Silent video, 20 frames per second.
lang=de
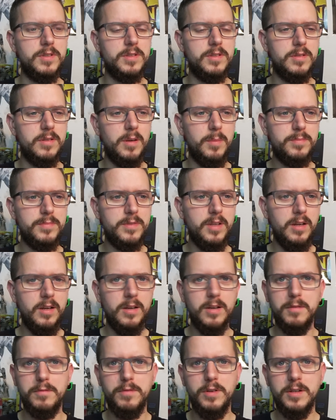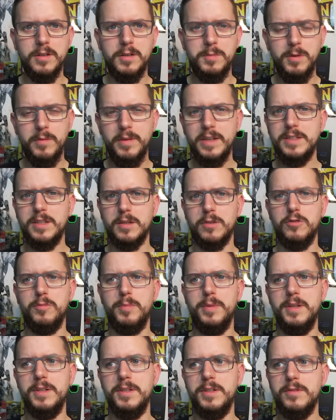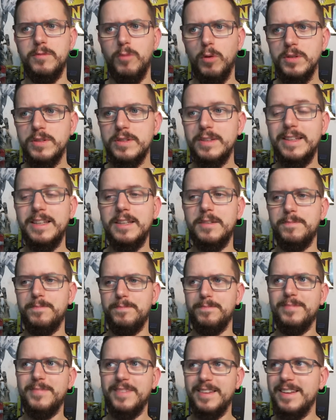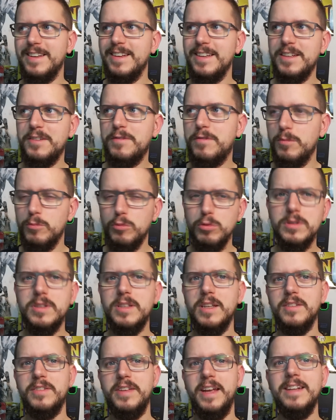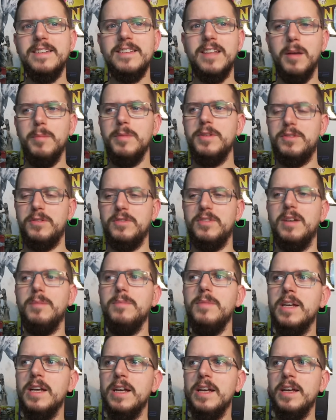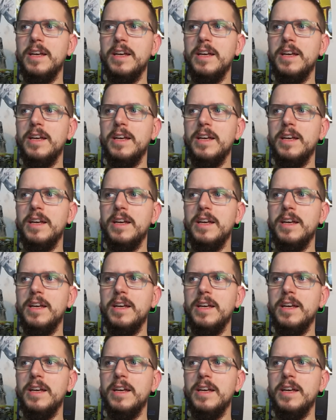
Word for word: Ich habe da einfach nicht mehr weitergespielt. Ich wollte, ich, ich vermute, es hängt damit zusammen.